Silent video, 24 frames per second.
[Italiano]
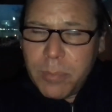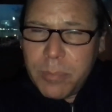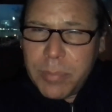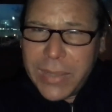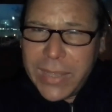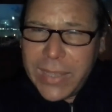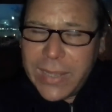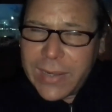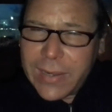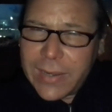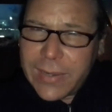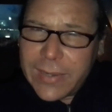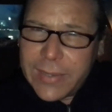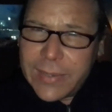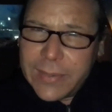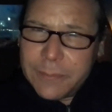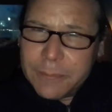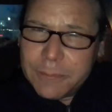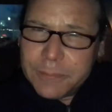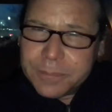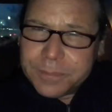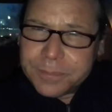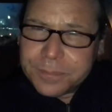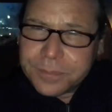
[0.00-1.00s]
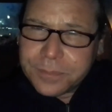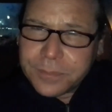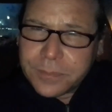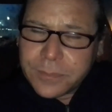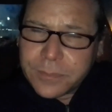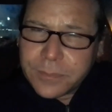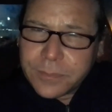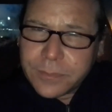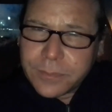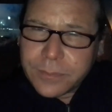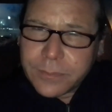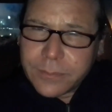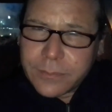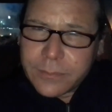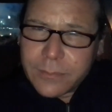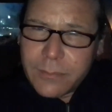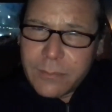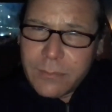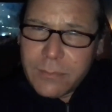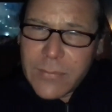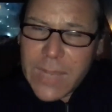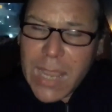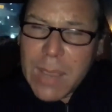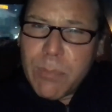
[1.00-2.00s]
per
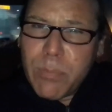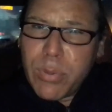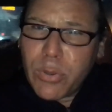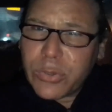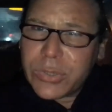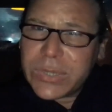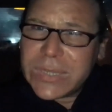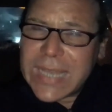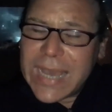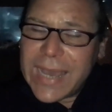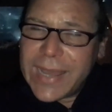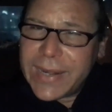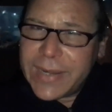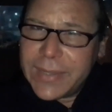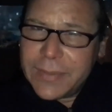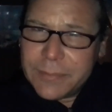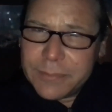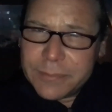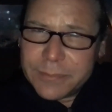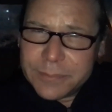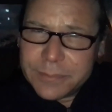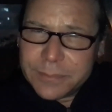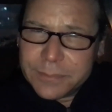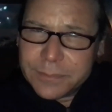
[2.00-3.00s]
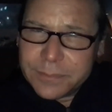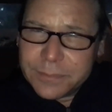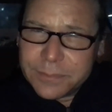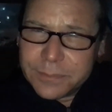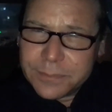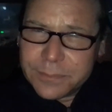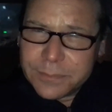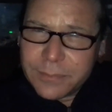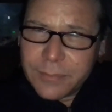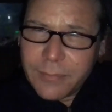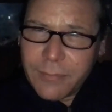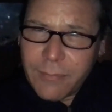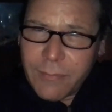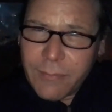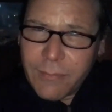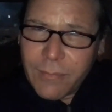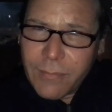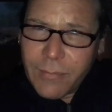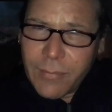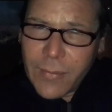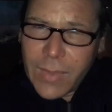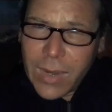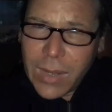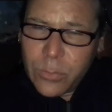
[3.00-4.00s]
portare
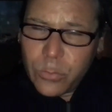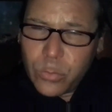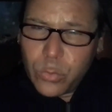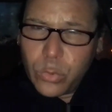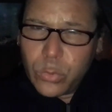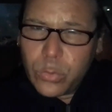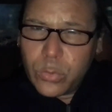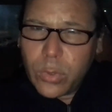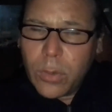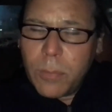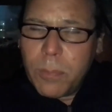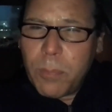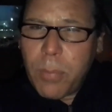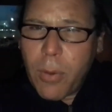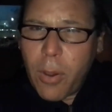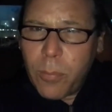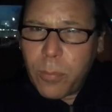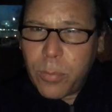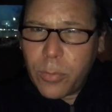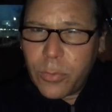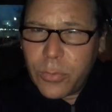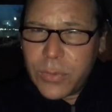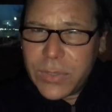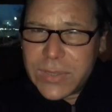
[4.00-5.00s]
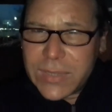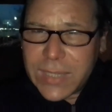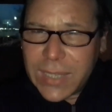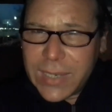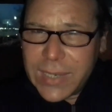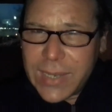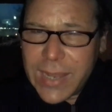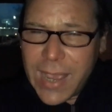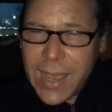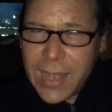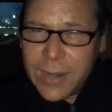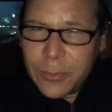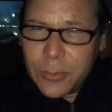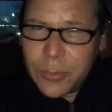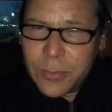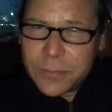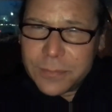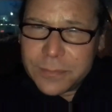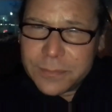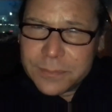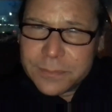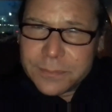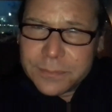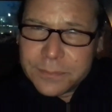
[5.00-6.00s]
tutto il popolo italiano
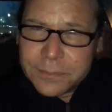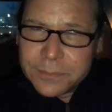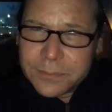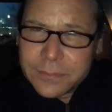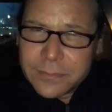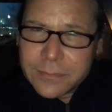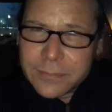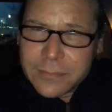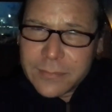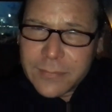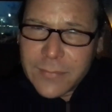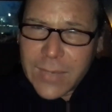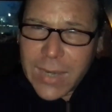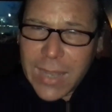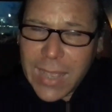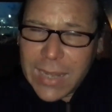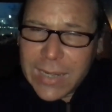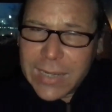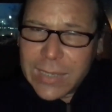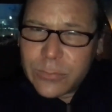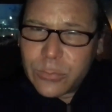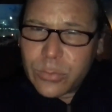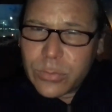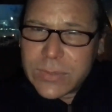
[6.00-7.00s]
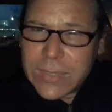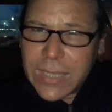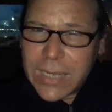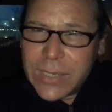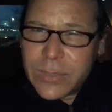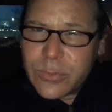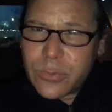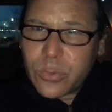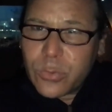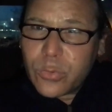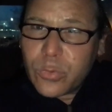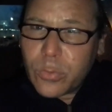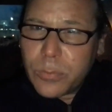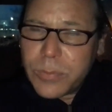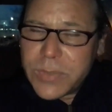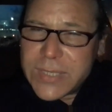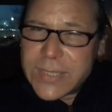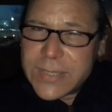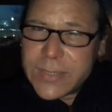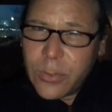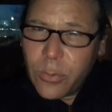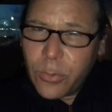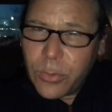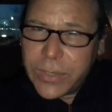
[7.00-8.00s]
alla totale
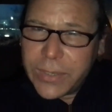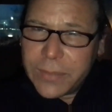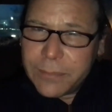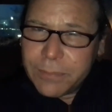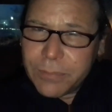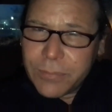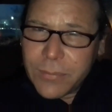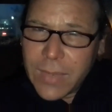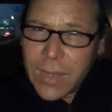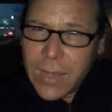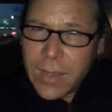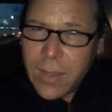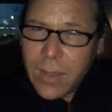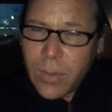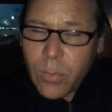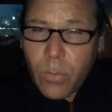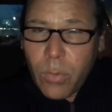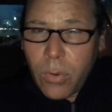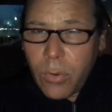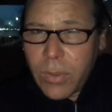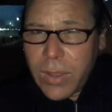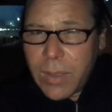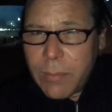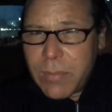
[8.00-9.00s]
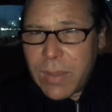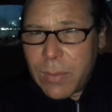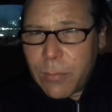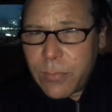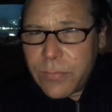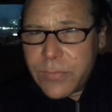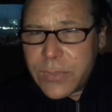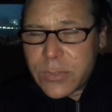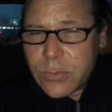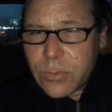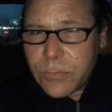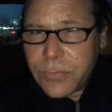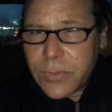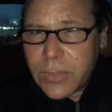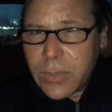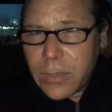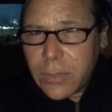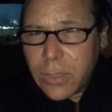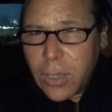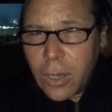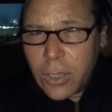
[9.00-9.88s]
sottomissione. Quello che abbiamo visto fino ad